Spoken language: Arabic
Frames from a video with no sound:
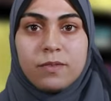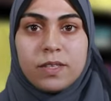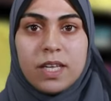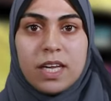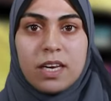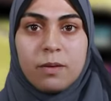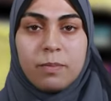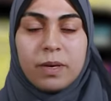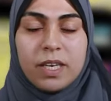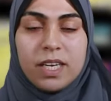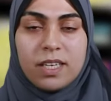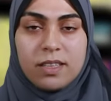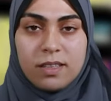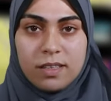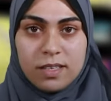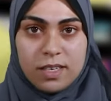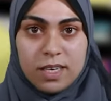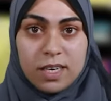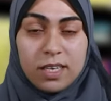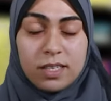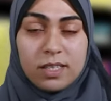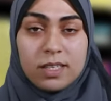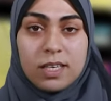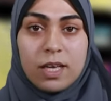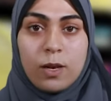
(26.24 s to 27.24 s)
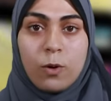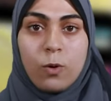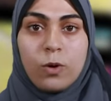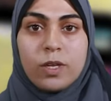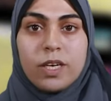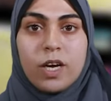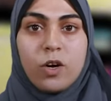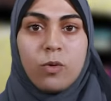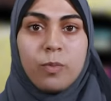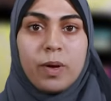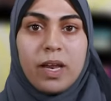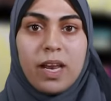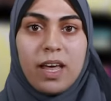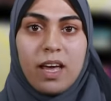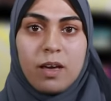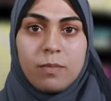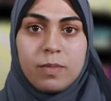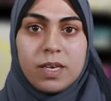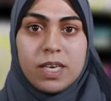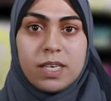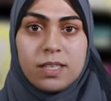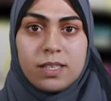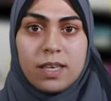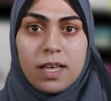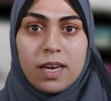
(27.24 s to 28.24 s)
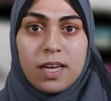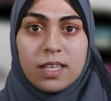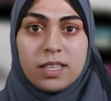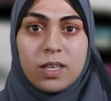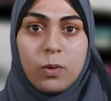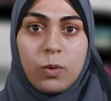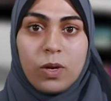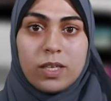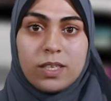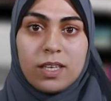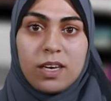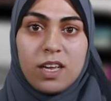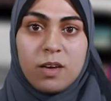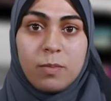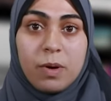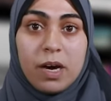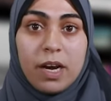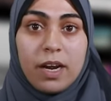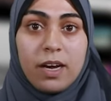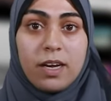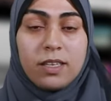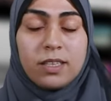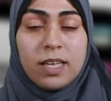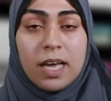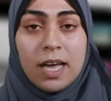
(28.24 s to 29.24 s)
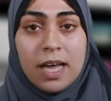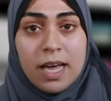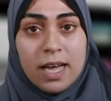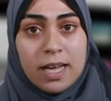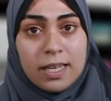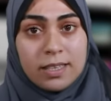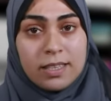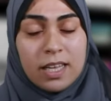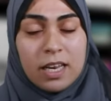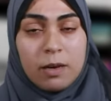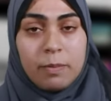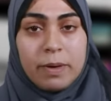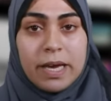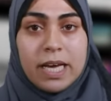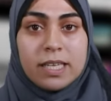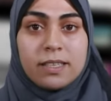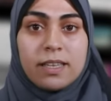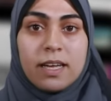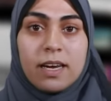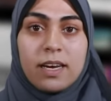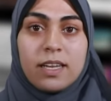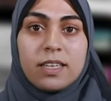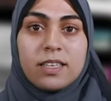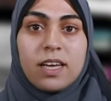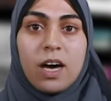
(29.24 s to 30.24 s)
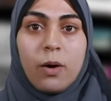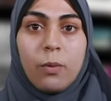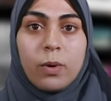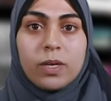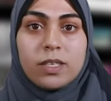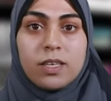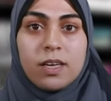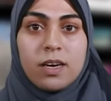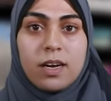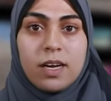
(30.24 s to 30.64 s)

نفتالي بنت يصل اليوم الخميس إلى دولة الإمارات تلبية لدعوة